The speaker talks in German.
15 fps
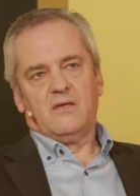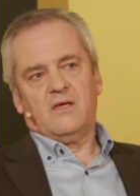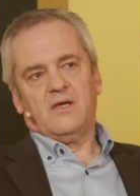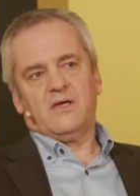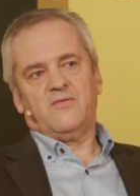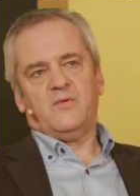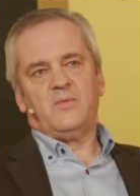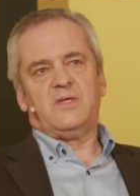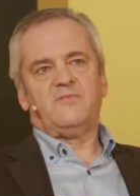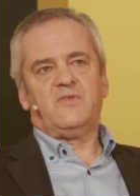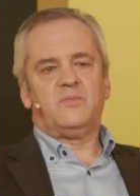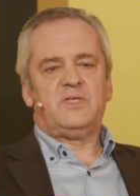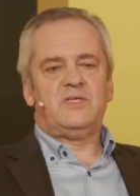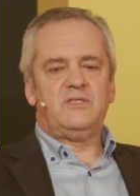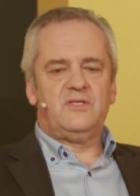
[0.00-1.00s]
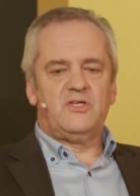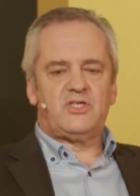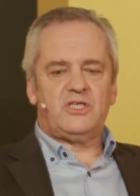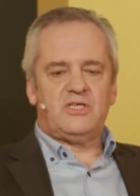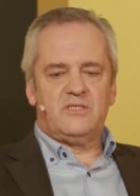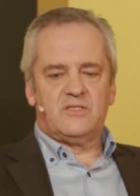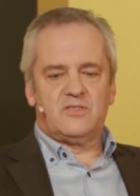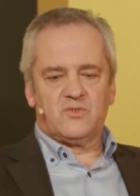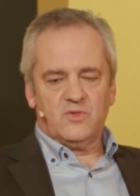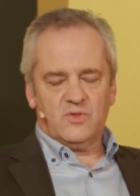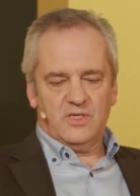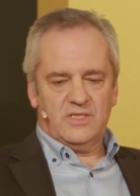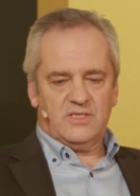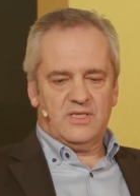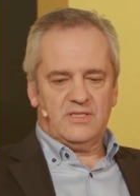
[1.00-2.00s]
Ach, wenn man, wenn man in die Geschichte
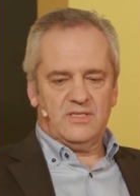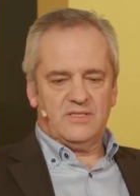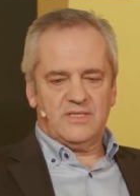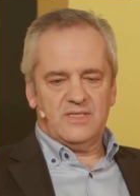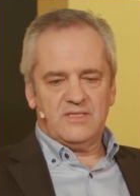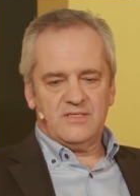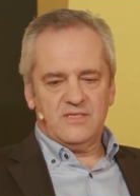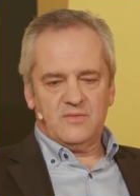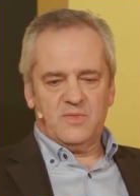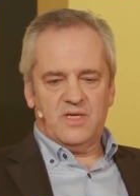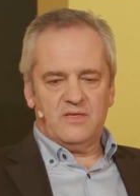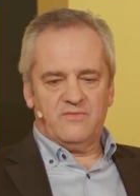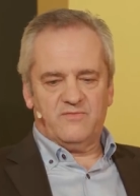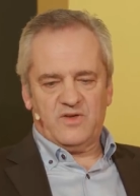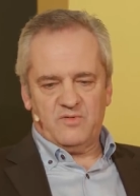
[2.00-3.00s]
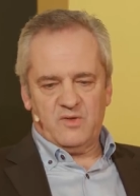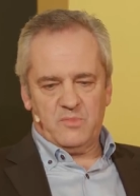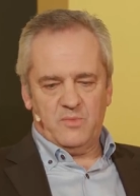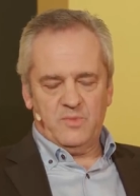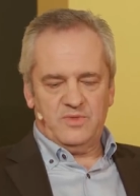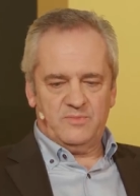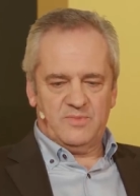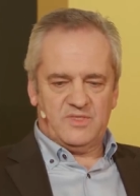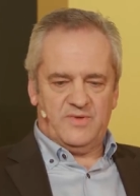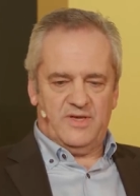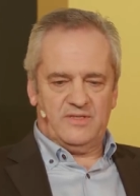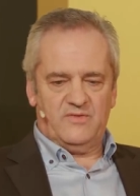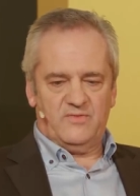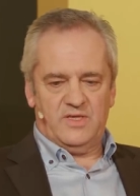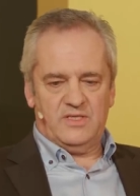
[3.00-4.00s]
zurückgeht, dann, dann sieht man, fangen wir mal mit dem
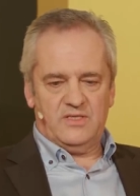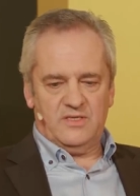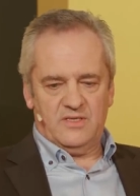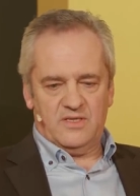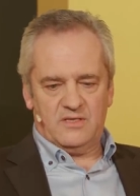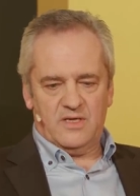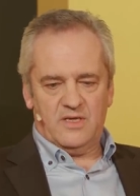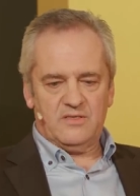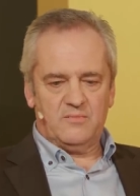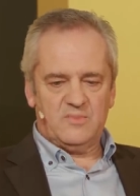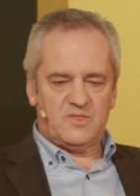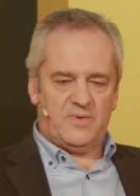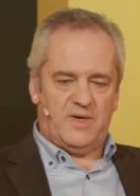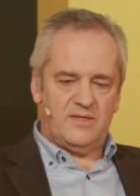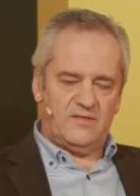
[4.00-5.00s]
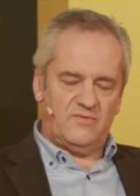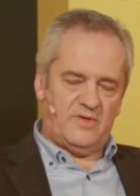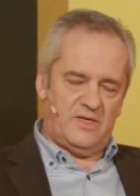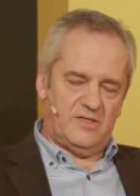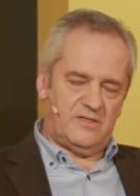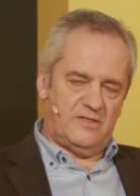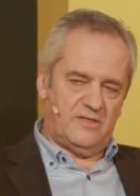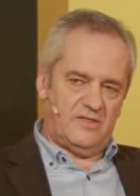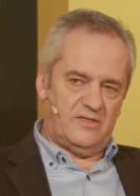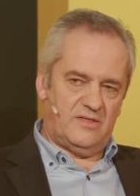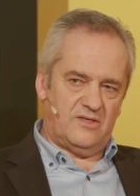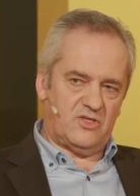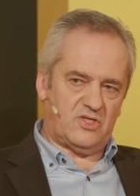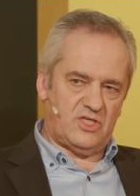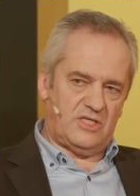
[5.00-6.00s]
Zweiten Weltkrieg an. Nach dem Zweiten Weltkrieg in der
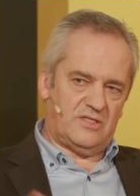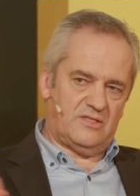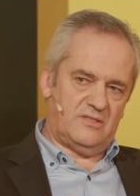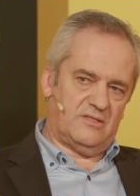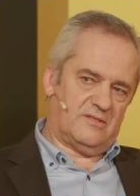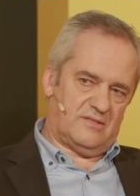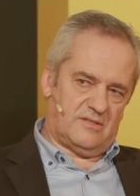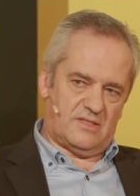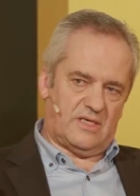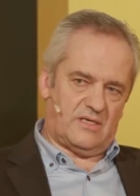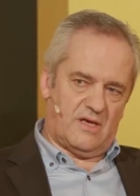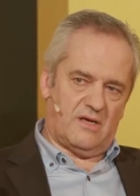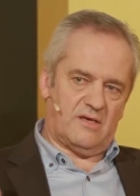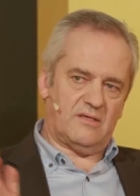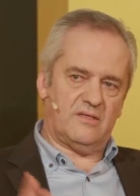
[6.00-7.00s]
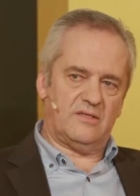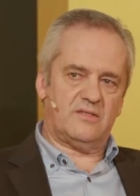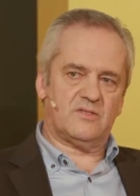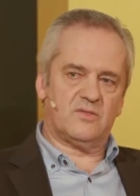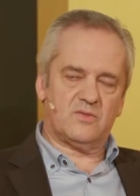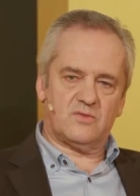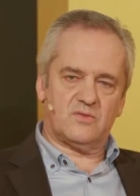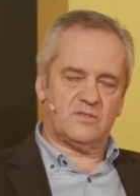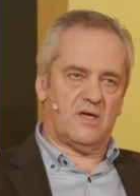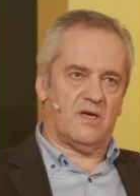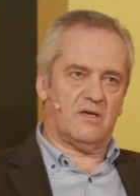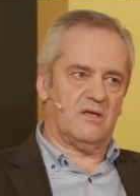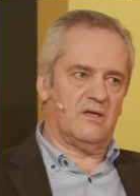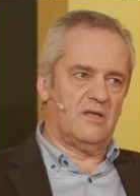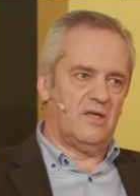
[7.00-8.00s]
Geschichte des, danach ist
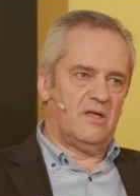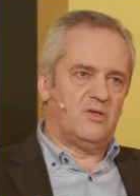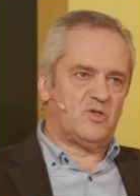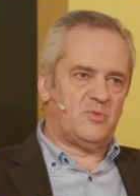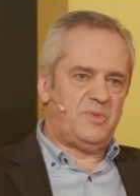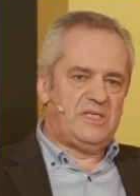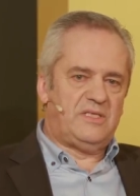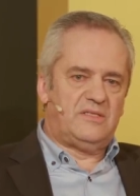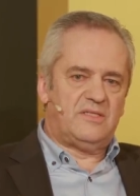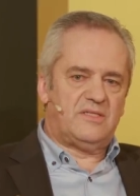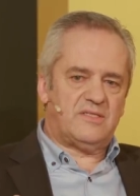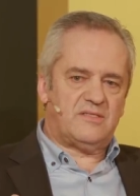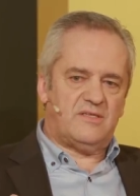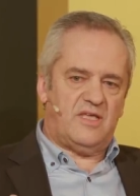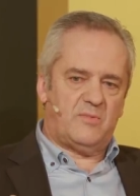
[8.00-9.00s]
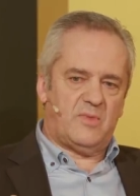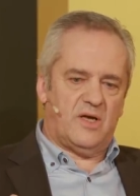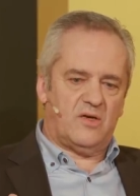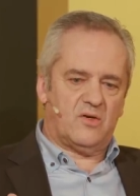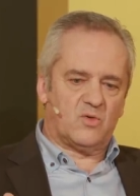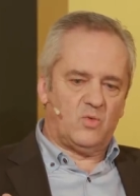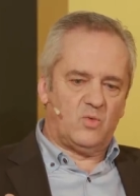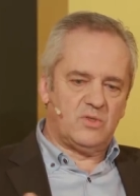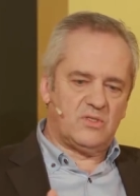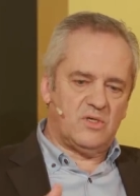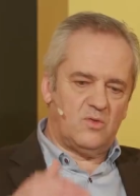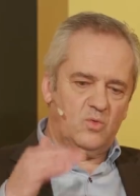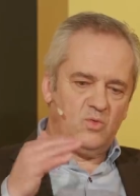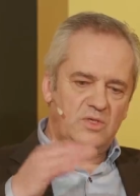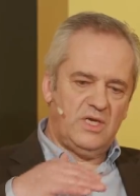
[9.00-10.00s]
sozusagen, spielte das Thema große
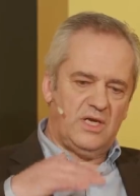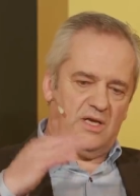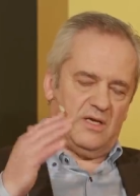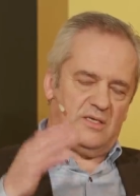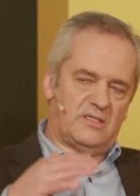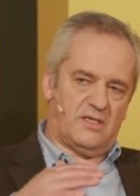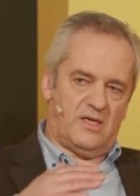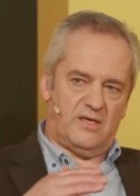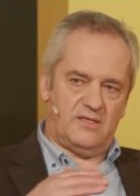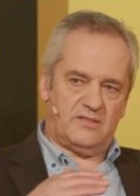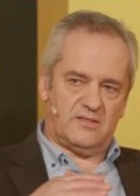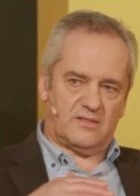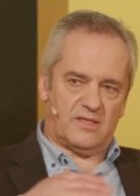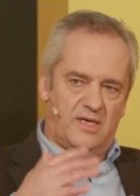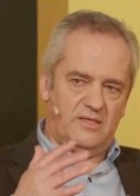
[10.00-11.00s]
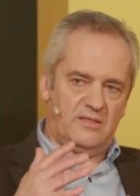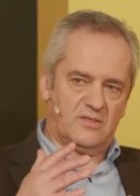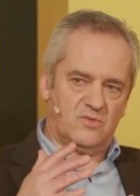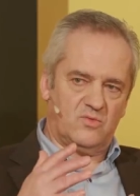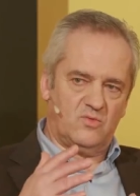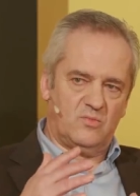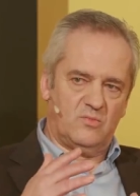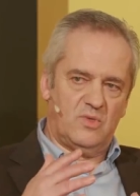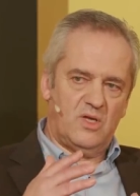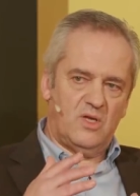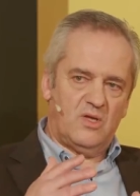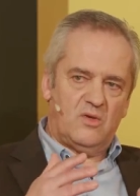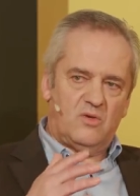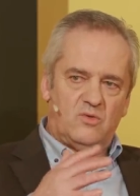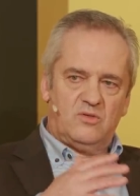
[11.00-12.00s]
Ungleichheit, Reichtum
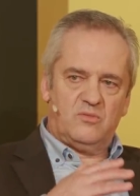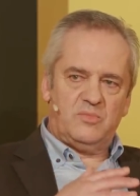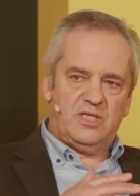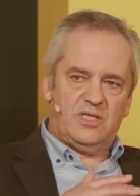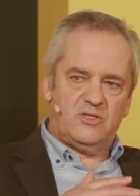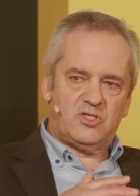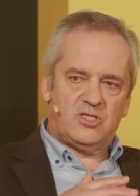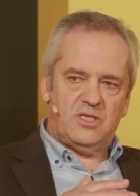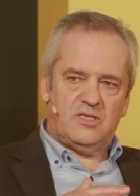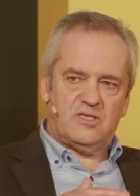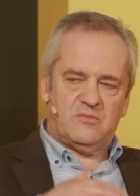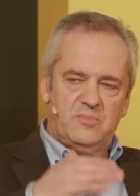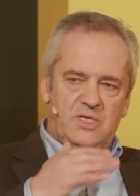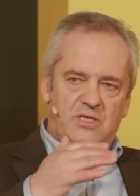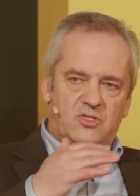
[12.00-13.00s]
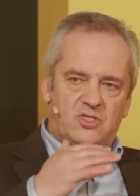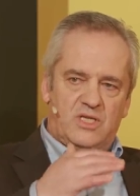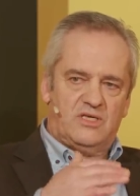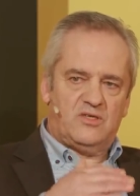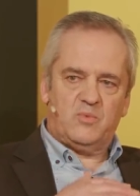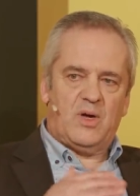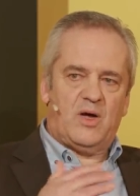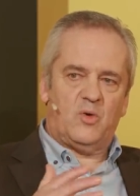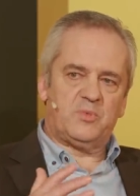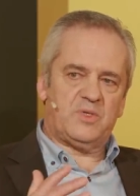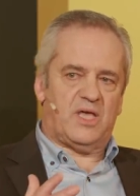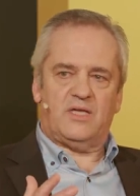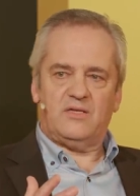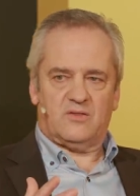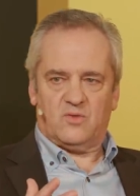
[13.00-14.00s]
und Mittelschicht, Mittelstand überhaupt
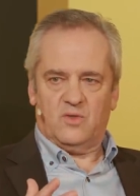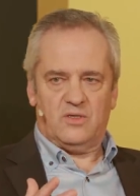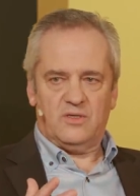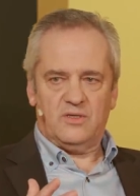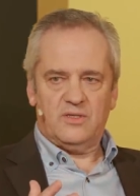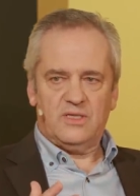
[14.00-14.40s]
keine Rolle.